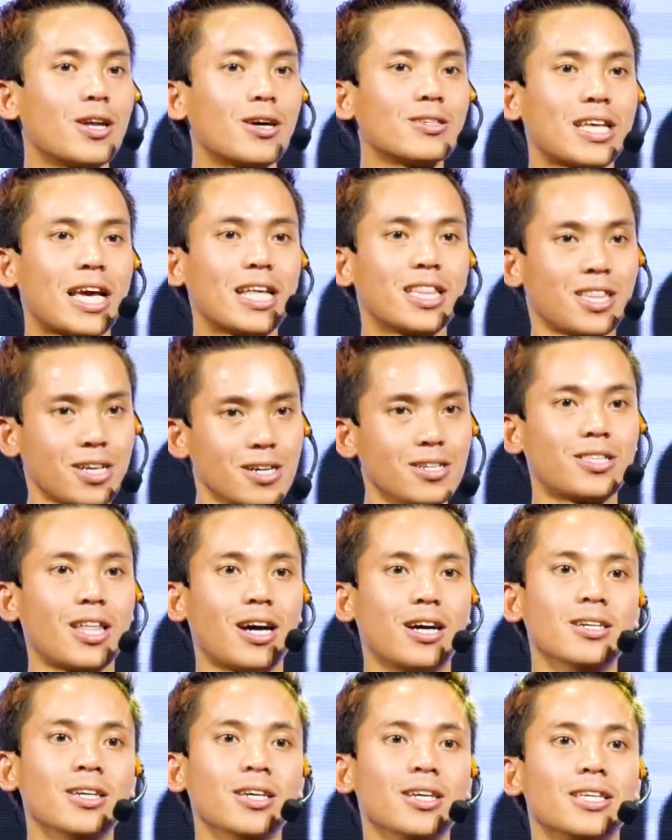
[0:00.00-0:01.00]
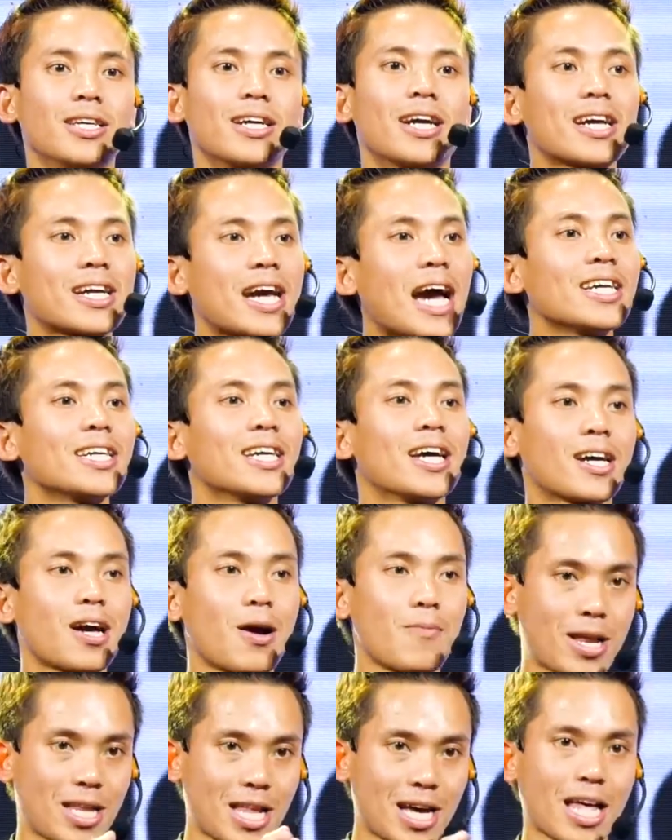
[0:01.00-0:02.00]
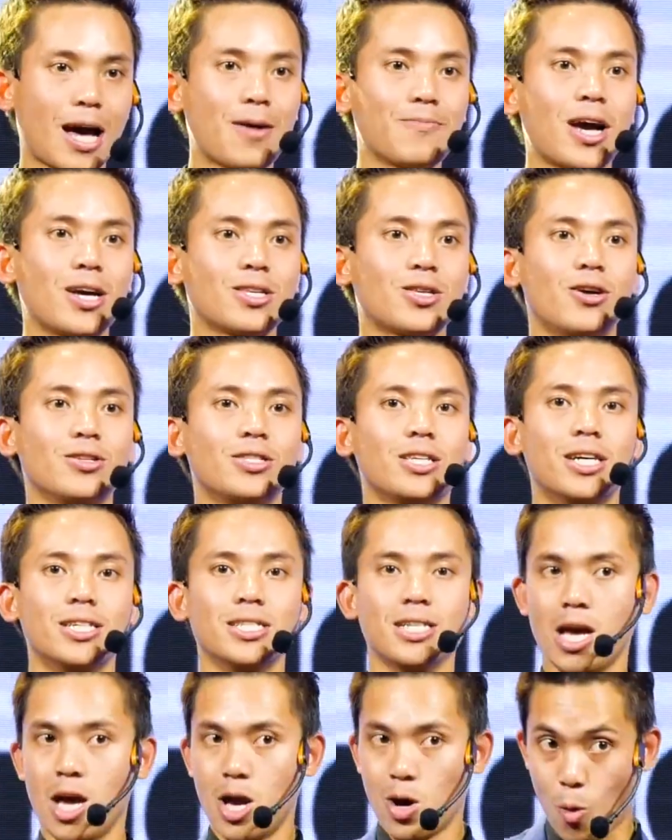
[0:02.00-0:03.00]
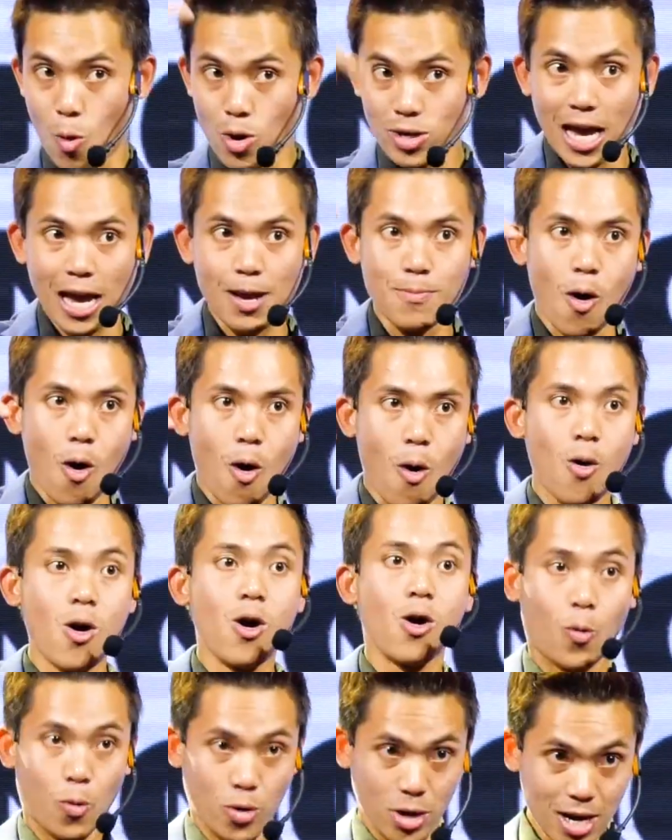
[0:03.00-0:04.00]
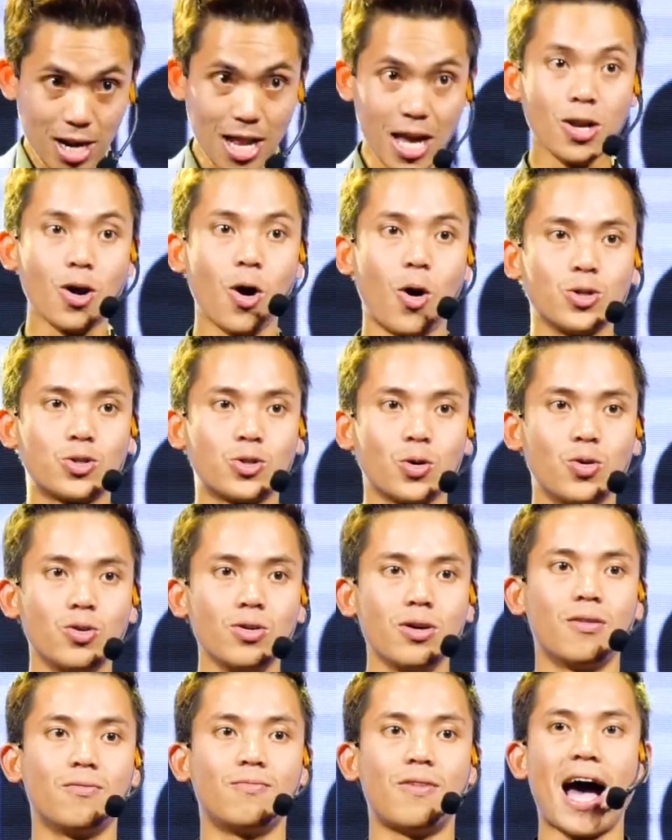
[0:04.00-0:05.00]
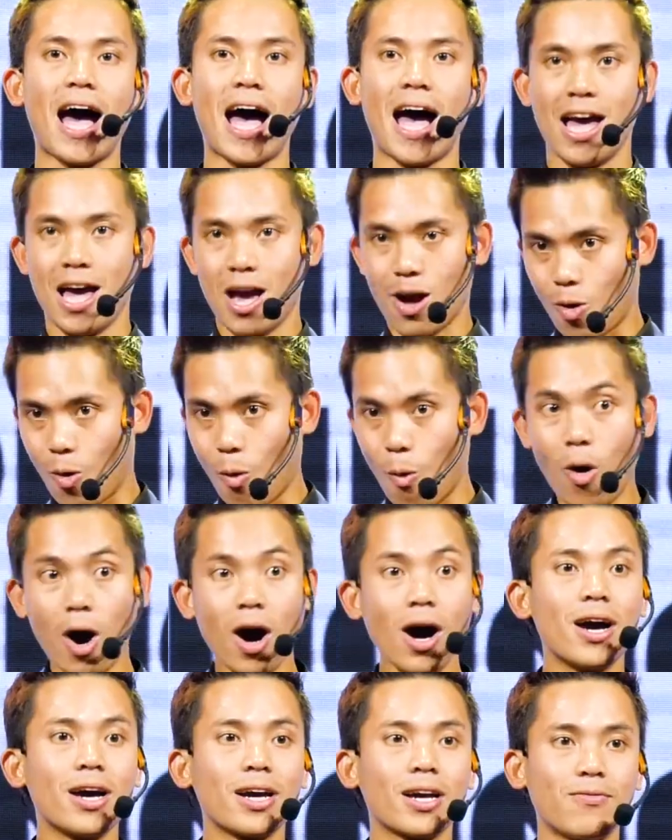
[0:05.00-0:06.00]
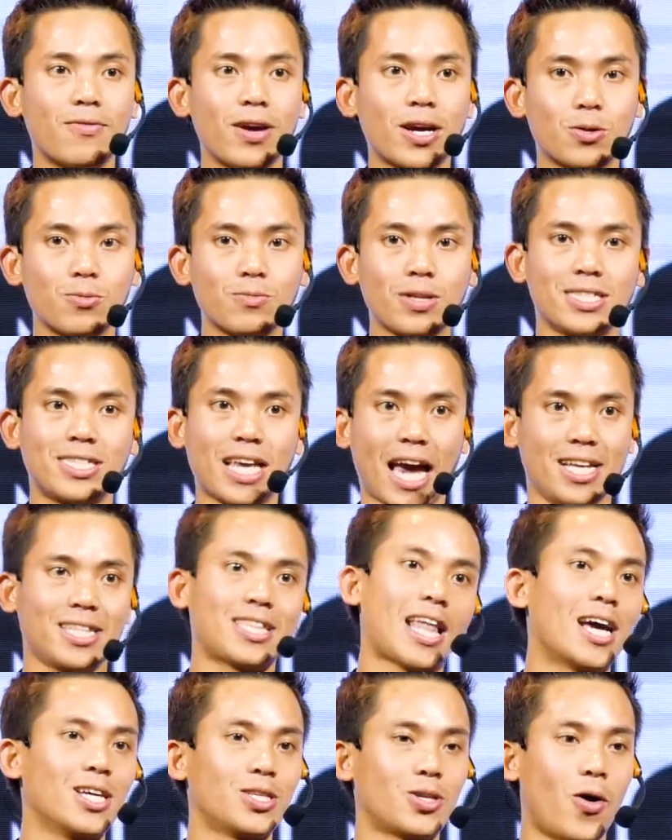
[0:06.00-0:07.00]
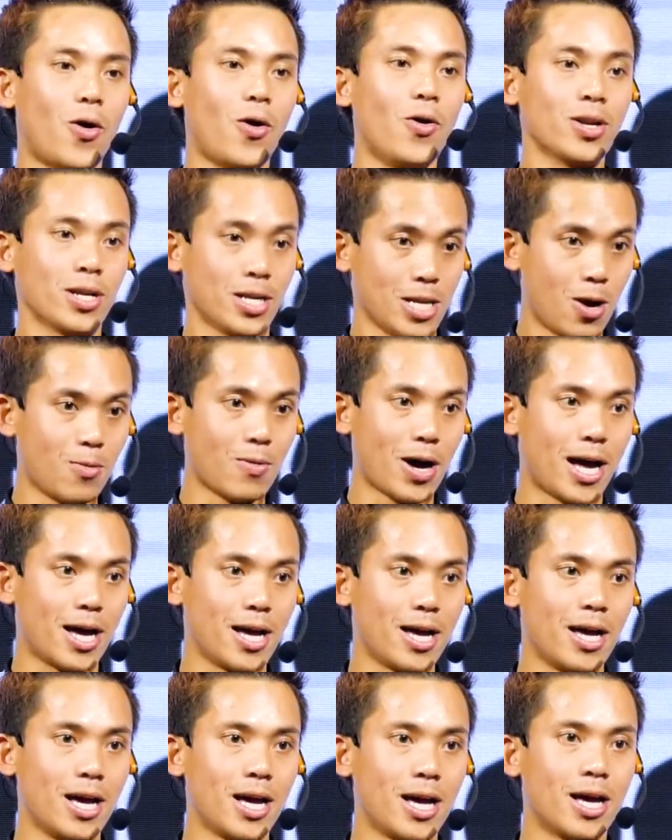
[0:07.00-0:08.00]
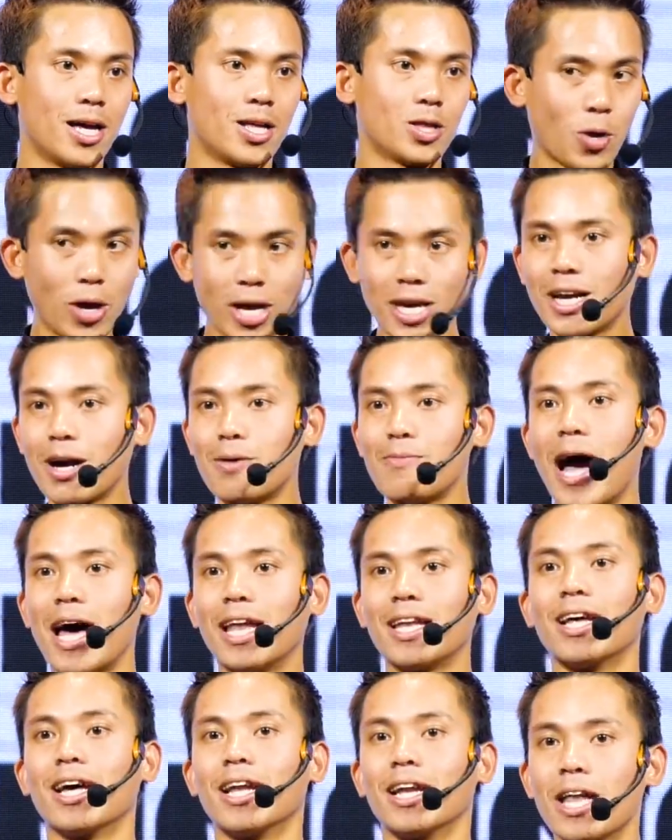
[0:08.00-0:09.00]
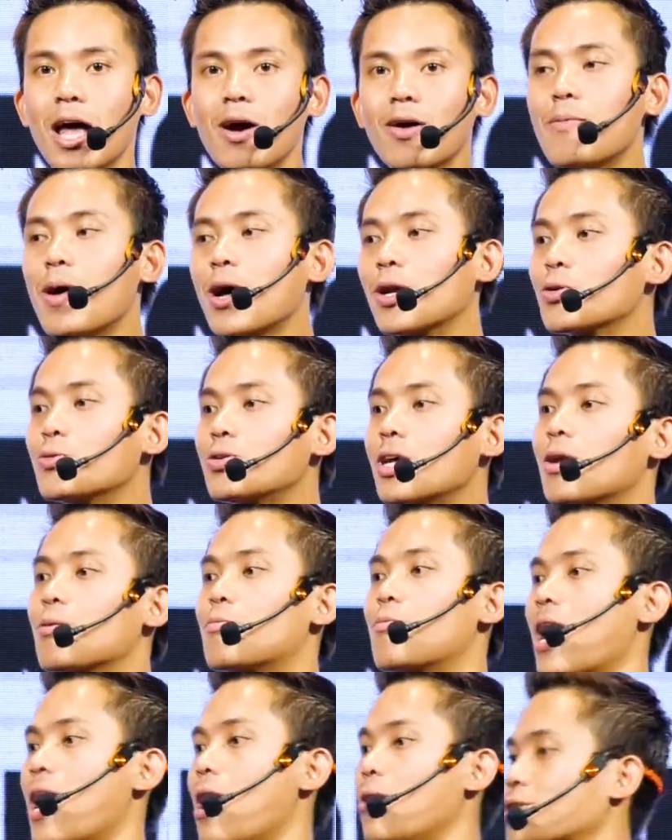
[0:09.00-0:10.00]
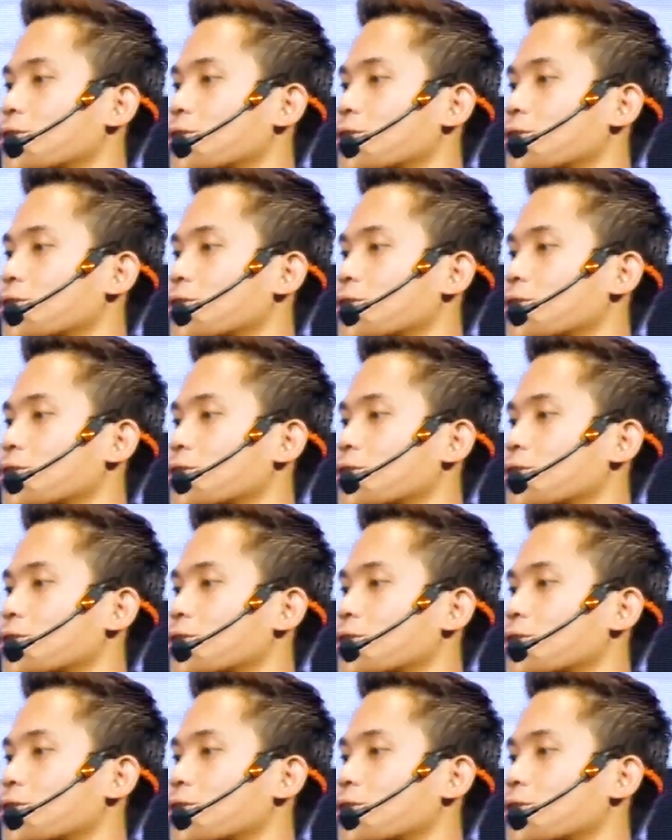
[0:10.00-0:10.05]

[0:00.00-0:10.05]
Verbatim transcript: nó sẽ tương tự những cái cách các bạn đang tham gia trò chơi của chạy bộ, của đứng lên ngồi xuống và của cái việc chúng ta chạy tại chỗ, được không ạ? Tùy các bạn, nếu các bạn rút ra được bài